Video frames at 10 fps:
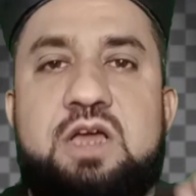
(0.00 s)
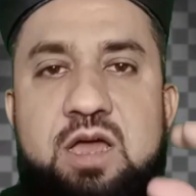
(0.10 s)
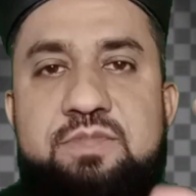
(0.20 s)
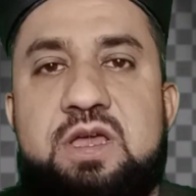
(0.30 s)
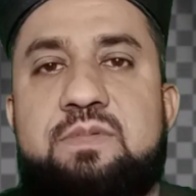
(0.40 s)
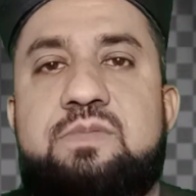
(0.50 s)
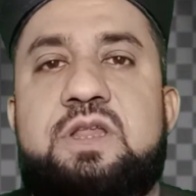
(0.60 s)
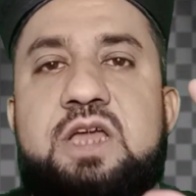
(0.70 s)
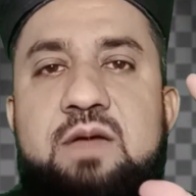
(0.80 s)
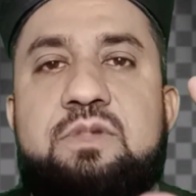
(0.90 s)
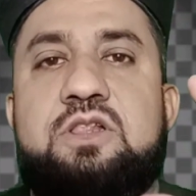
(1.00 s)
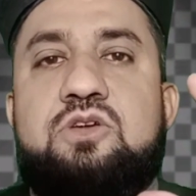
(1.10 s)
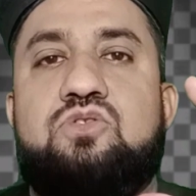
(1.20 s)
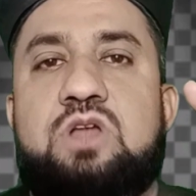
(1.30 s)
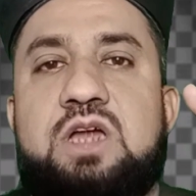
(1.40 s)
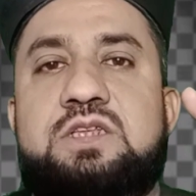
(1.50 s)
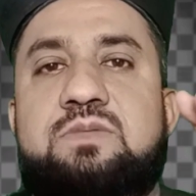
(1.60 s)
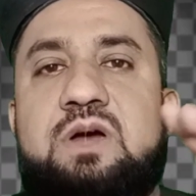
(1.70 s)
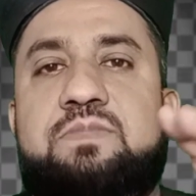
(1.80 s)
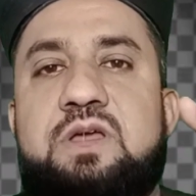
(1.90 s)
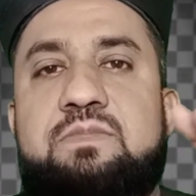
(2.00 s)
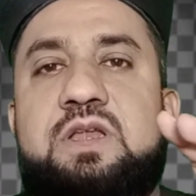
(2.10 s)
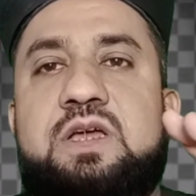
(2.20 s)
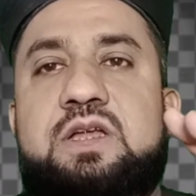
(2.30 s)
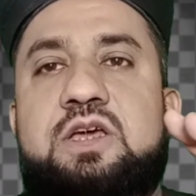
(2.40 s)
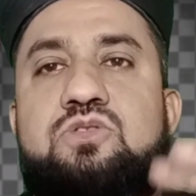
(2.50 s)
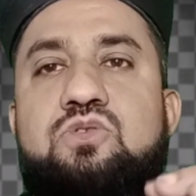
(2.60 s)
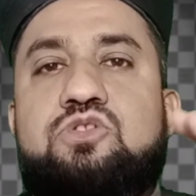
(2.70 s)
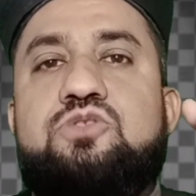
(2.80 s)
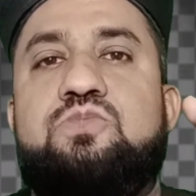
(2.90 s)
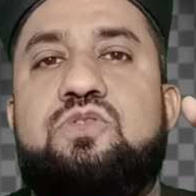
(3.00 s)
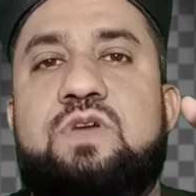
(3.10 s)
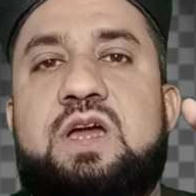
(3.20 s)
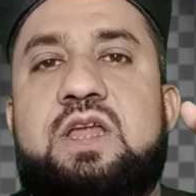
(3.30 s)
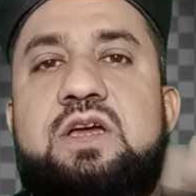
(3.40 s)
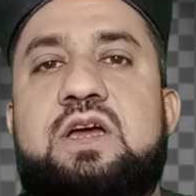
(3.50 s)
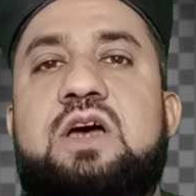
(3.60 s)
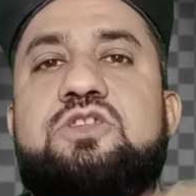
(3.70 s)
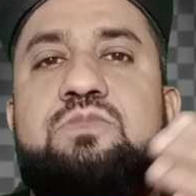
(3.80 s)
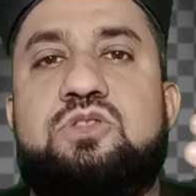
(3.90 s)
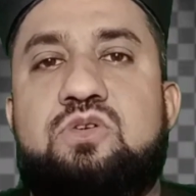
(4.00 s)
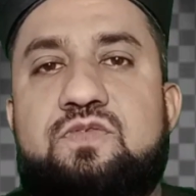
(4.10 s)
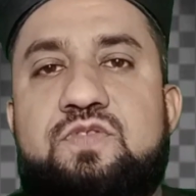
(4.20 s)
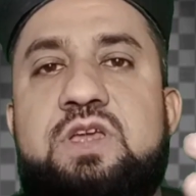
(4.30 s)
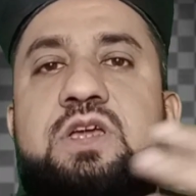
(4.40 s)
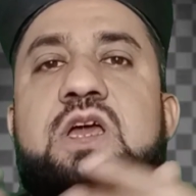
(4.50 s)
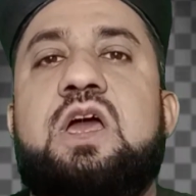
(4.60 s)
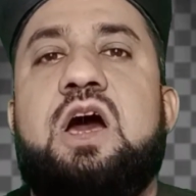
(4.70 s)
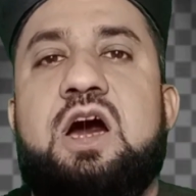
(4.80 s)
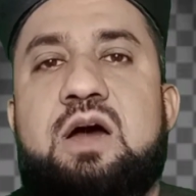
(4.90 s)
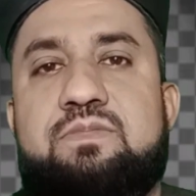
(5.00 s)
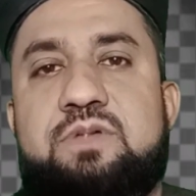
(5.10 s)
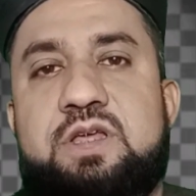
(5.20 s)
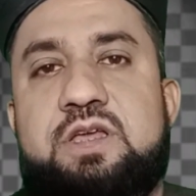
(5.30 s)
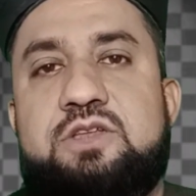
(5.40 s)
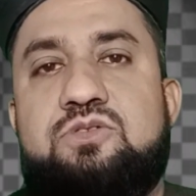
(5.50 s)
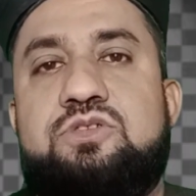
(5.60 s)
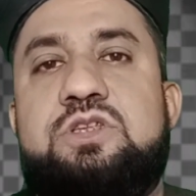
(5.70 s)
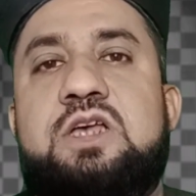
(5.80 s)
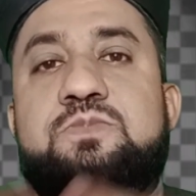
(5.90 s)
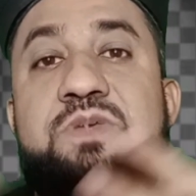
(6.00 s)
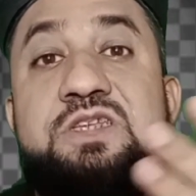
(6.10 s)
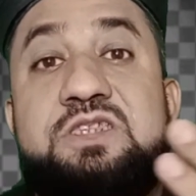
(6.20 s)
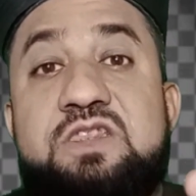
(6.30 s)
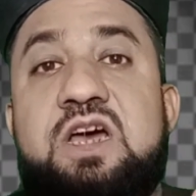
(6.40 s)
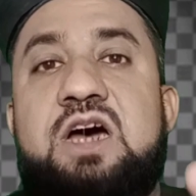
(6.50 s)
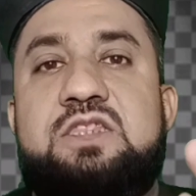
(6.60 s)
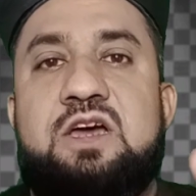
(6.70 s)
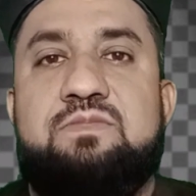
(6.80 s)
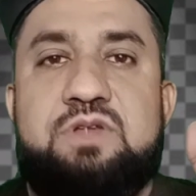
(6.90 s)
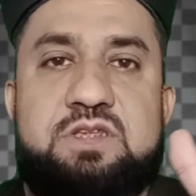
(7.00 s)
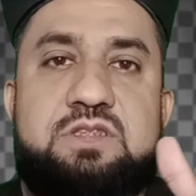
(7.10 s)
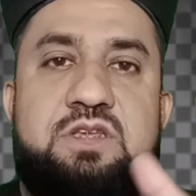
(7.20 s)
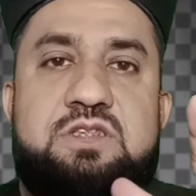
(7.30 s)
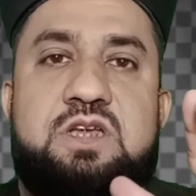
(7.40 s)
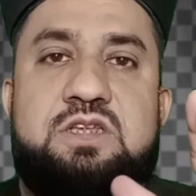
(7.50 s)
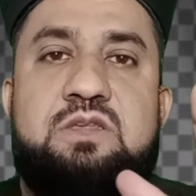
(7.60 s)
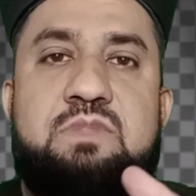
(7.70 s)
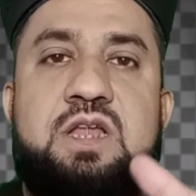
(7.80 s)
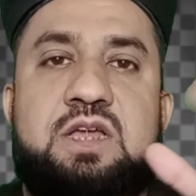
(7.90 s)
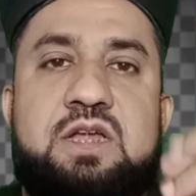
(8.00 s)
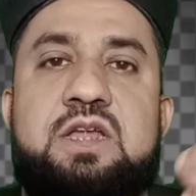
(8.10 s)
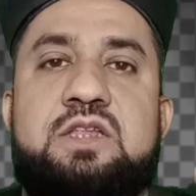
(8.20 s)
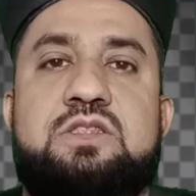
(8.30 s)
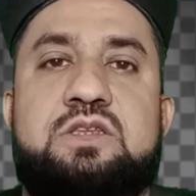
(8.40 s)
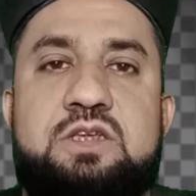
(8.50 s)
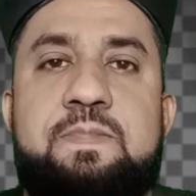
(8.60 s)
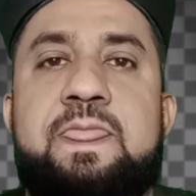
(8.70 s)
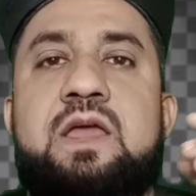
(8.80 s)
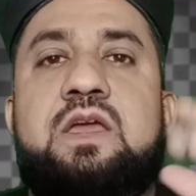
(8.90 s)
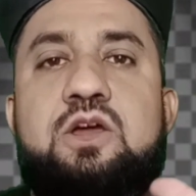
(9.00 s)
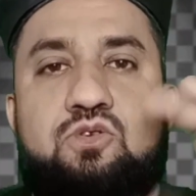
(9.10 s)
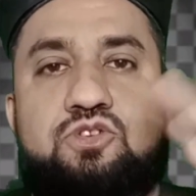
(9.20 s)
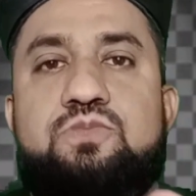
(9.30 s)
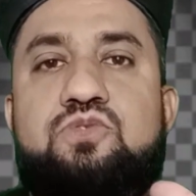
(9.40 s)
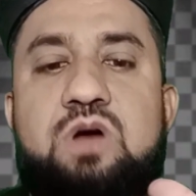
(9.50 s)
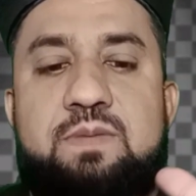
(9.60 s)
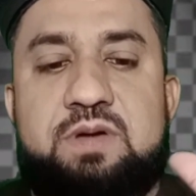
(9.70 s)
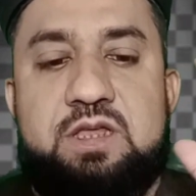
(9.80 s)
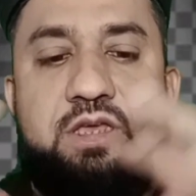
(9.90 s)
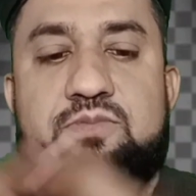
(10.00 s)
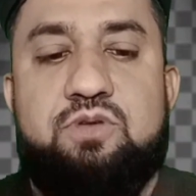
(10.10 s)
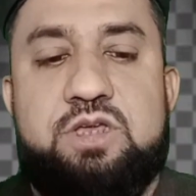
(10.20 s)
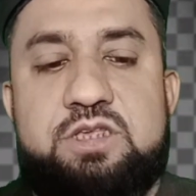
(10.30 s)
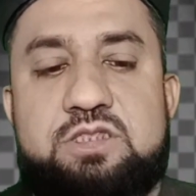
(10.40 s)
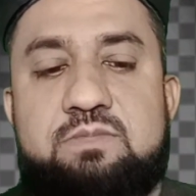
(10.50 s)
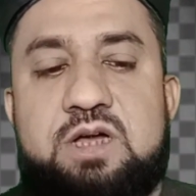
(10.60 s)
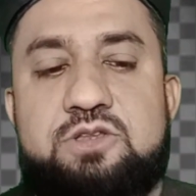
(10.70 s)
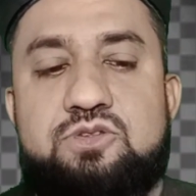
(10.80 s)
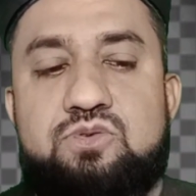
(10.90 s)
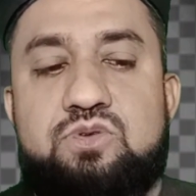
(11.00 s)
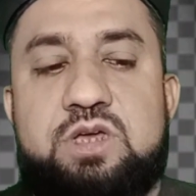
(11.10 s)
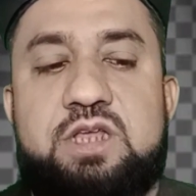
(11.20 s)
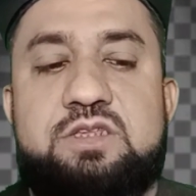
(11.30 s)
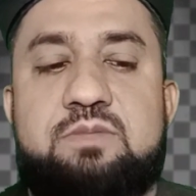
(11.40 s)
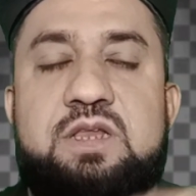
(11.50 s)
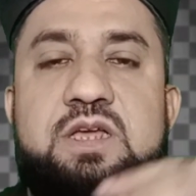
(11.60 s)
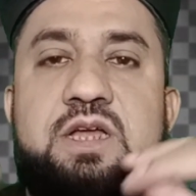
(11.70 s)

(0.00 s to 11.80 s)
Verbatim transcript: कामयाबी मिलेगी अमल के दौरान जब आपने अमल करना है तो खुशबू वगैरह का हसब तोफीक आपने जो सा हसब इस्तात आपने इस, इसका इस्तेमाल करना है जितनी खुशबू आप हल्की फुल्की इस्तेमाल ज़रूर करें इस अमल